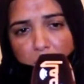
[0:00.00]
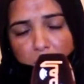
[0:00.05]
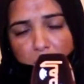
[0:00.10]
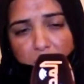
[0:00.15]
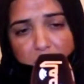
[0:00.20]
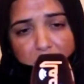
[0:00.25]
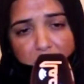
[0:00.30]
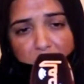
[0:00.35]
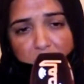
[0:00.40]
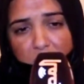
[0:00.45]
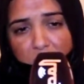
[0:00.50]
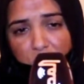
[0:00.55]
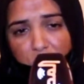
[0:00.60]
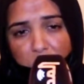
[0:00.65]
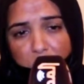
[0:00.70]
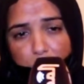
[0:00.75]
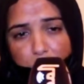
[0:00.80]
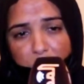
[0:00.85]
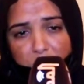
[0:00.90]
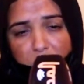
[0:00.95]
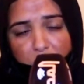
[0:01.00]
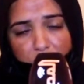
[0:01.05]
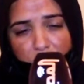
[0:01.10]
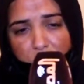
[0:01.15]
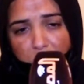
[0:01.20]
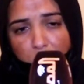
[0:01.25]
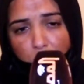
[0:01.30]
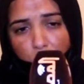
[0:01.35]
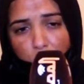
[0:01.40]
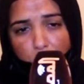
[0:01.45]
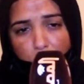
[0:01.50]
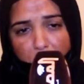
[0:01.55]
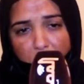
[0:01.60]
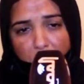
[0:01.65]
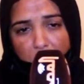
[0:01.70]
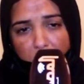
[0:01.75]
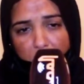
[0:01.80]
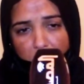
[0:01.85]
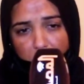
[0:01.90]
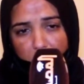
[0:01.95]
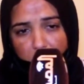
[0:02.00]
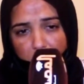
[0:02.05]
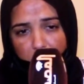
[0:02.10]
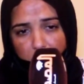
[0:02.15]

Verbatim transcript: ضيعت راجلي بزاف حتى هو معايا